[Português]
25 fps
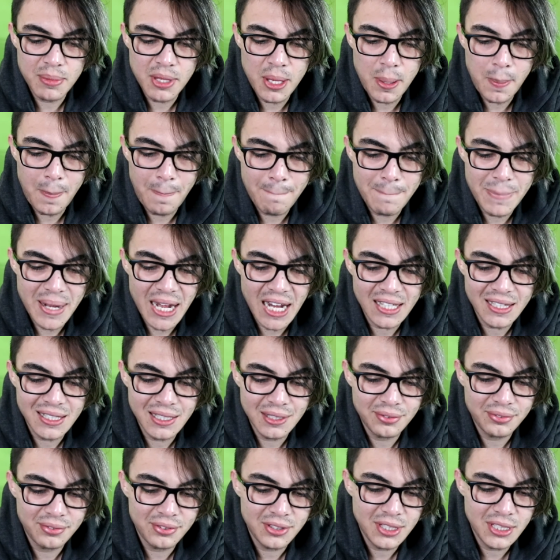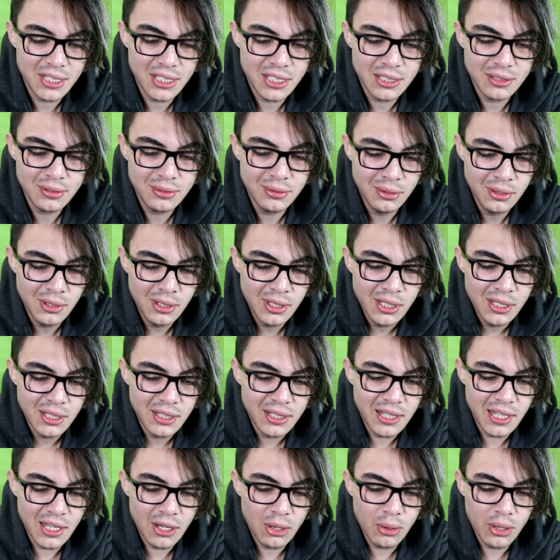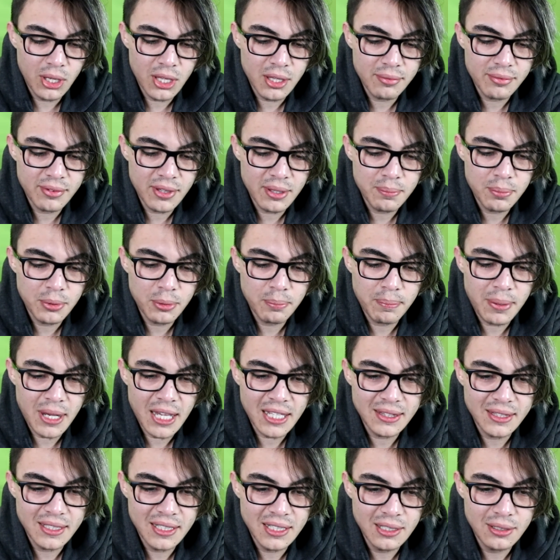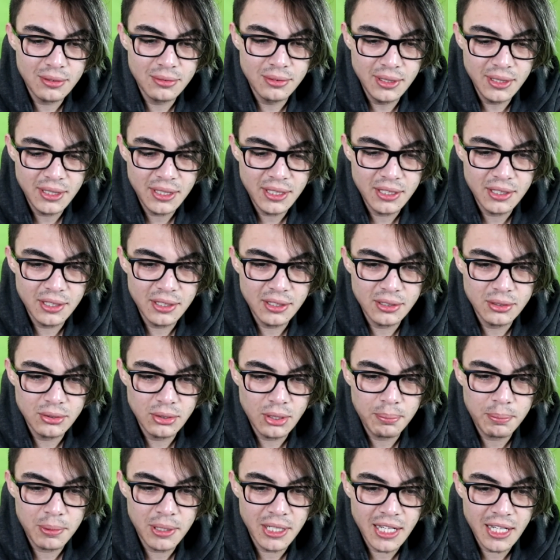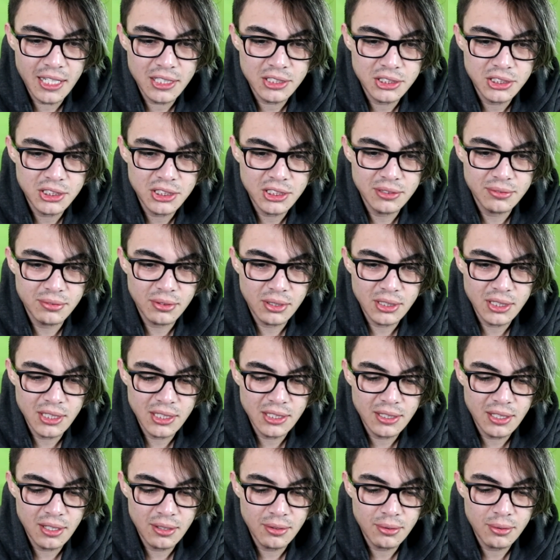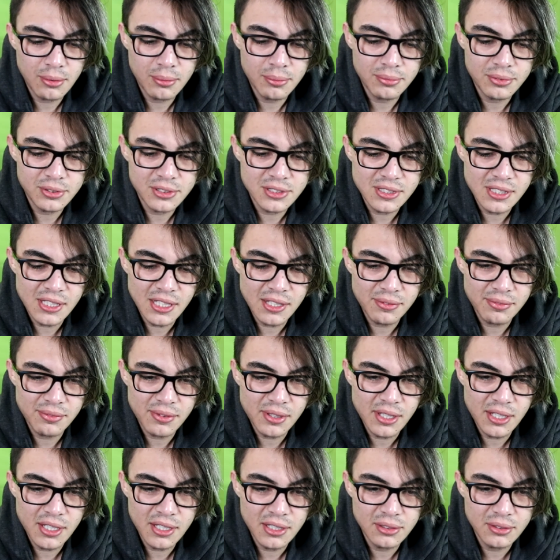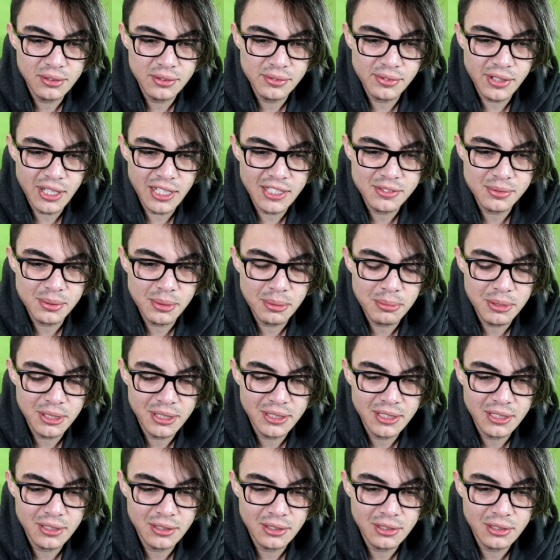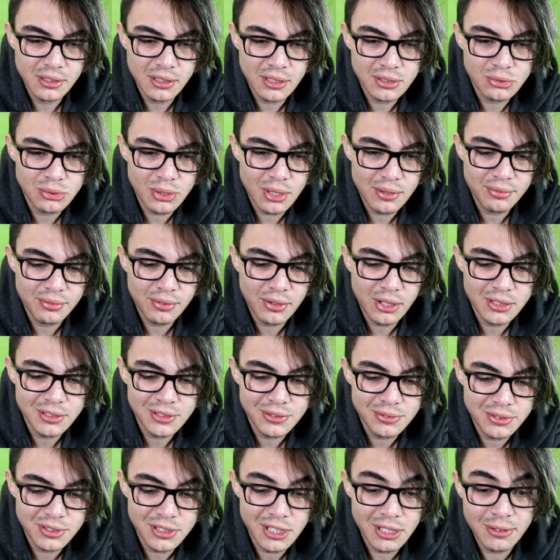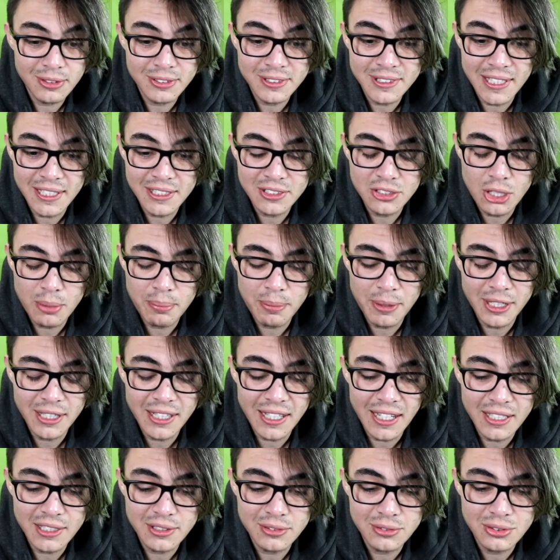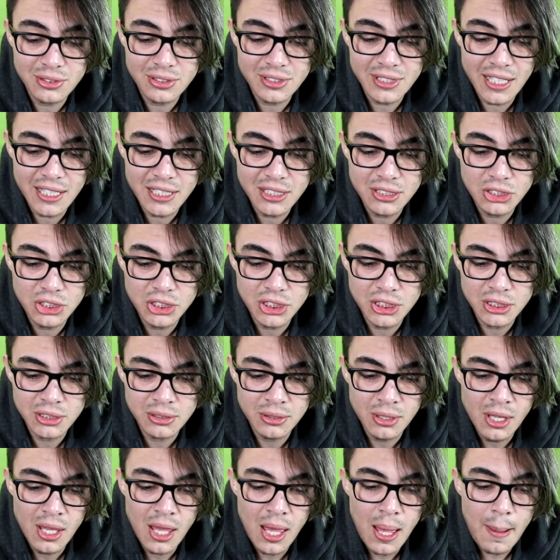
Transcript: meio pré-definido, que é o que vem por padrão aqui no aplicativo. Ó. Daí tem como você ir vendo e vai experimentando aqui na sua foto. Se você gostar, é só apertar aqui no certinho.